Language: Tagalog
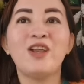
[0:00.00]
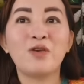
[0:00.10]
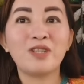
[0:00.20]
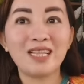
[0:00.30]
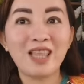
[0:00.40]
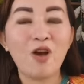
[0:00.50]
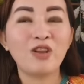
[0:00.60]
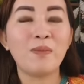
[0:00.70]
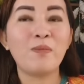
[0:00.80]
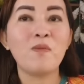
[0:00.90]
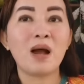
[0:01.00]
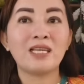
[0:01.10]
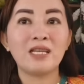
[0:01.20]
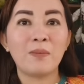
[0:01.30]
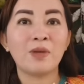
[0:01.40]
Nung isang taon, yan po mga
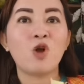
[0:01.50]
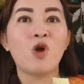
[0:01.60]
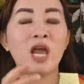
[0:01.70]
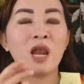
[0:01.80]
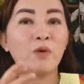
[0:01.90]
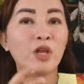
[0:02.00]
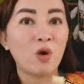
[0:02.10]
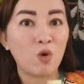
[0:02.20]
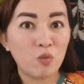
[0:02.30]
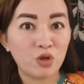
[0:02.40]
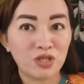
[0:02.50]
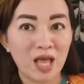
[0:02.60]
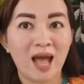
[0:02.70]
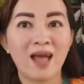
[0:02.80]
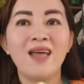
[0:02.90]
ginamit ko, kaya lang po yung naubos
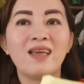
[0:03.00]
na.